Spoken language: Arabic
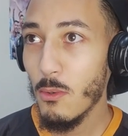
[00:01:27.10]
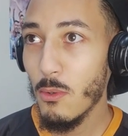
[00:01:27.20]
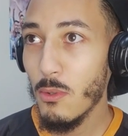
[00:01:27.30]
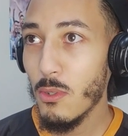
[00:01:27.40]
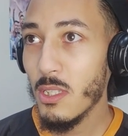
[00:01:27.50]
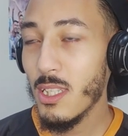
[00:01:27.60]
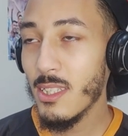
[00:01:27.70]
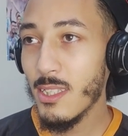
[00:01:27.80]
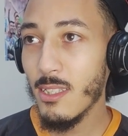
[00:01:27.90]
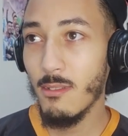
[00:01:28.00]

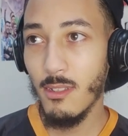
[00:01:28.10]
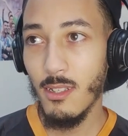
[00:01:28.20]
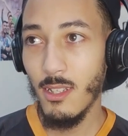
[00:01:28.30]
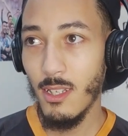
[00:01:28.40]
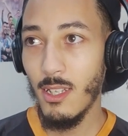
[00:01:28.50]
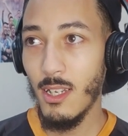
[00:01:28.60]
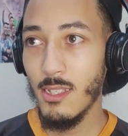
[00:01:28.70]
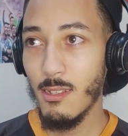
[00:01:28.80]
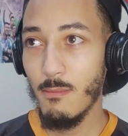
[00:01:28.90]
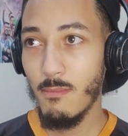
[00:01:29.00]
وكنظن على
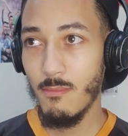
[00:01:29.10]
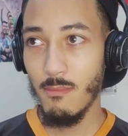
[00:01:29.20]
حسب